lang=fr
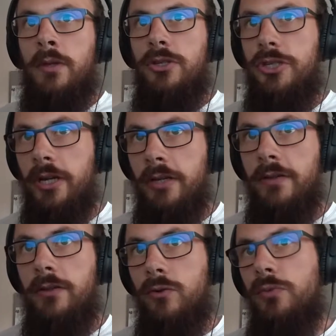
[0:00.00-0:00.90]
J'ai
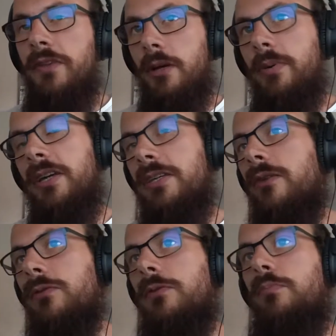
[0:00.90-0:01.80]
arrêté de compter après
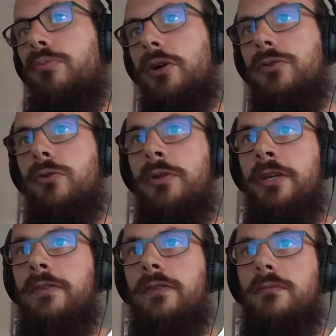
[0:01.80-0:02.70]
40. Pour être
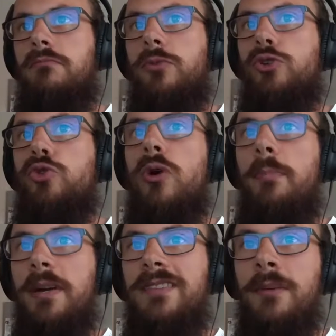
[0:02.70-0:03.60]
honnête, je crois
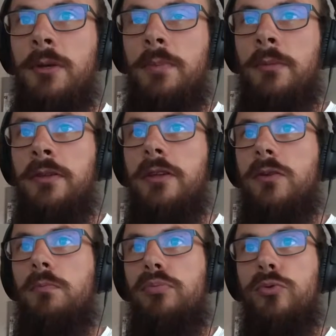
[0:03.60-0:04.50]
pas que ça m'ait permis
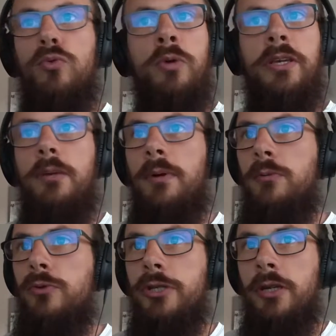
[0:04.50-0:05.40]
d'être plus ou moins capable
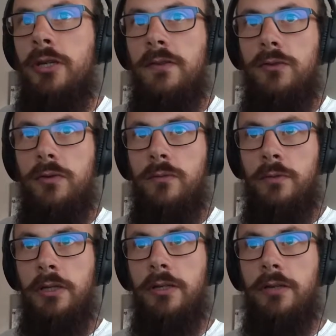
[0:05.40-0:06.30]
de gérer des situations
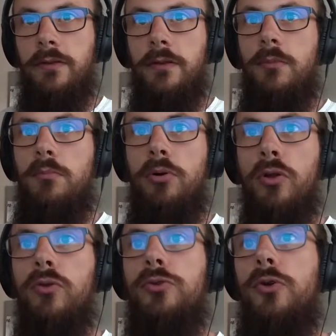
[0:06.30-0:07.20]
délicates.
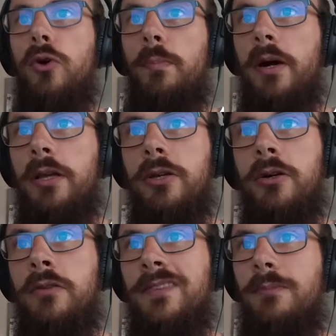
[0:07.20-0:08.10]
Prendre le taureau par les
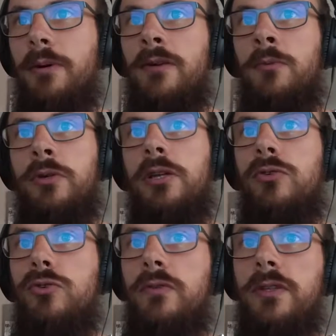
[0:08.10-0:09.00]
cornes, c'est pas vraiment
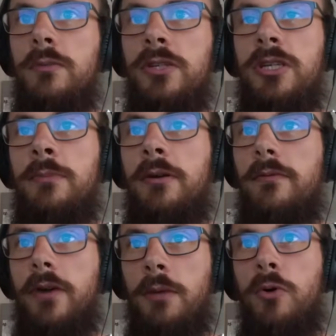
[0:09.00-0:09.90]
quelque chose qui m'est jamais
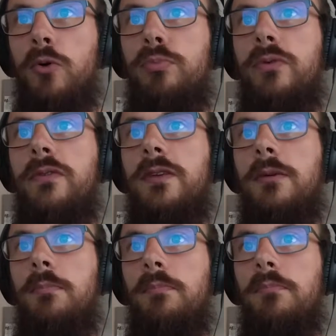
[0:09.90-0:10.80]
vraiment
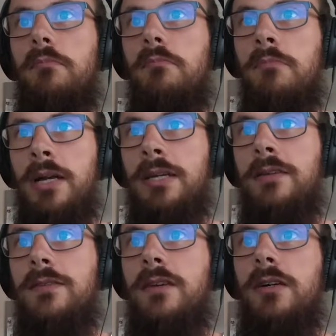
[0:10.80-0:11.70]
repoussé.
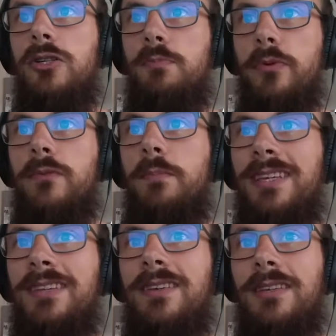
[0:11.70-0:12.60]
Malgré ça, je pense pas
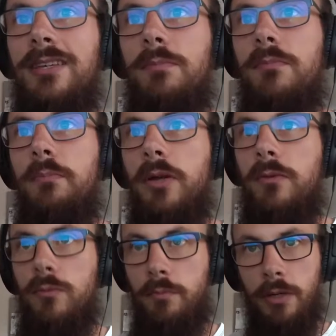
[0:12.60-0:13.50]
qu'être incapable.
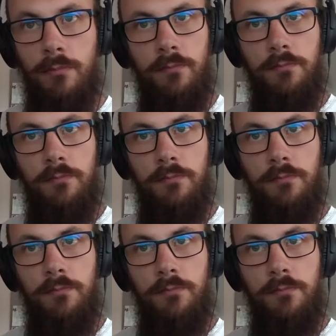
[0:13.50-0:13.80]
Pardon, pardon,